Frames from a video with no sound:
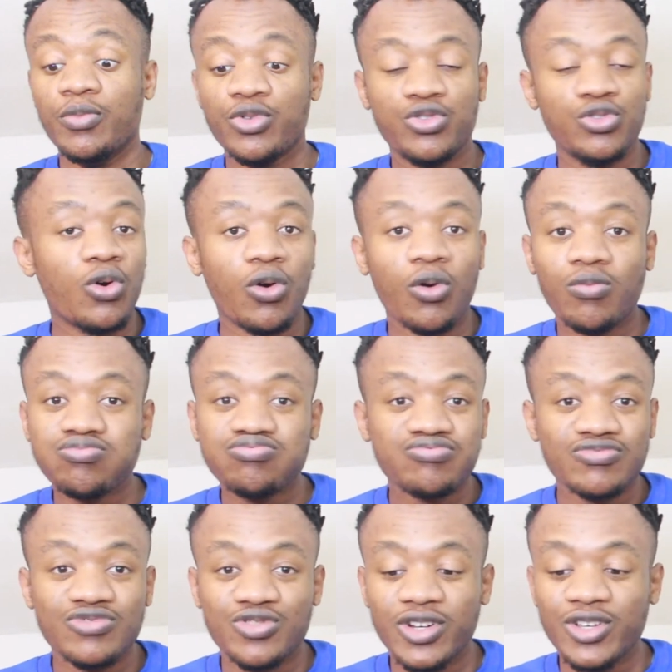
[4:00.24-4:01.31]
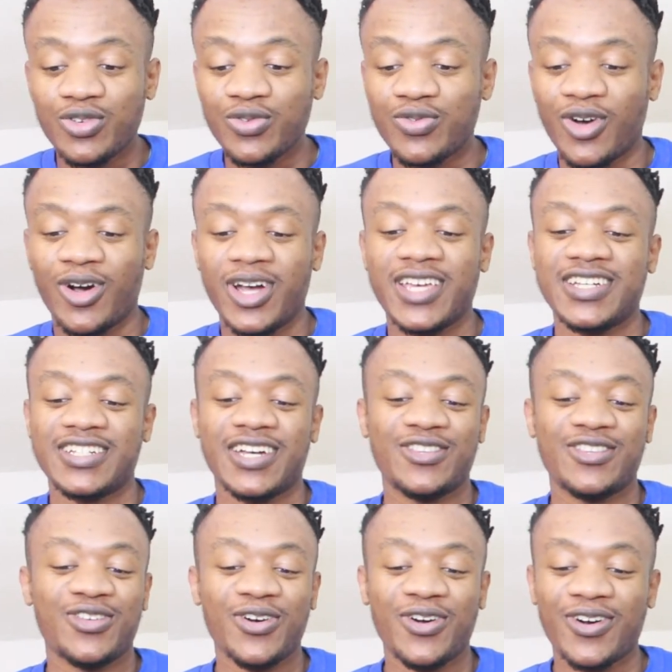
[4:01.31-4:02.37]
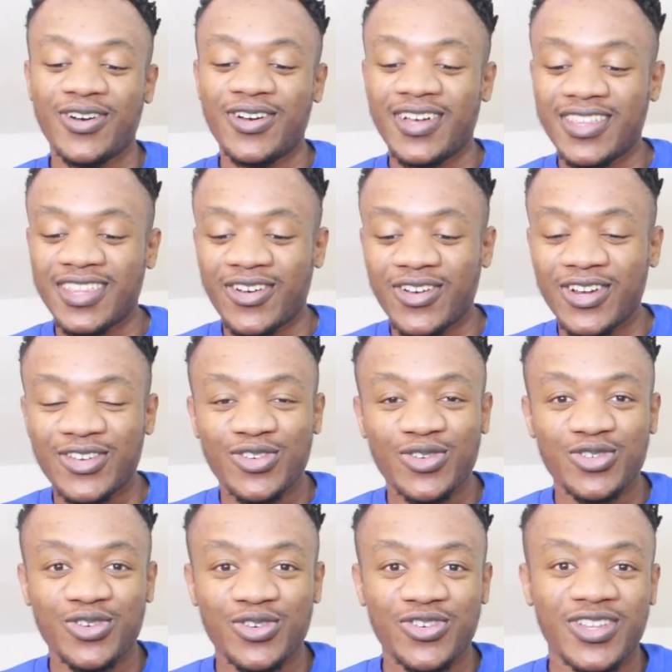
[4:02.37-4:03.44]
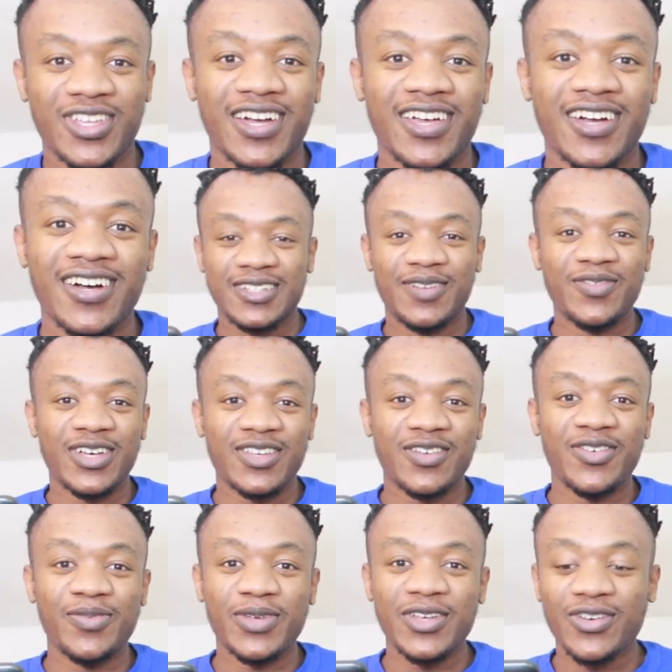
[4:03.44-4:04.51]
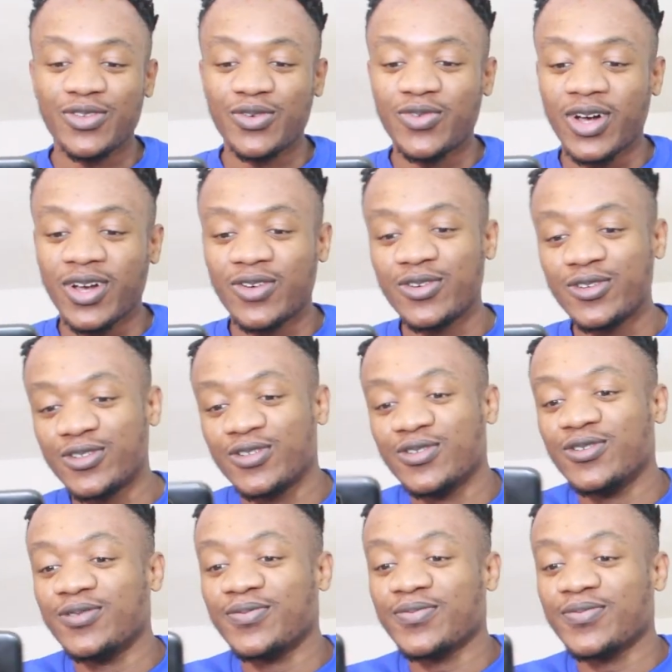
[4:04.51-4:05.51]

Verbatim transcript: Mais sinon, joli de oh, et j'adore ta collection de chaussures derrière. J'aime bien, ça fait plaisir de voir que je,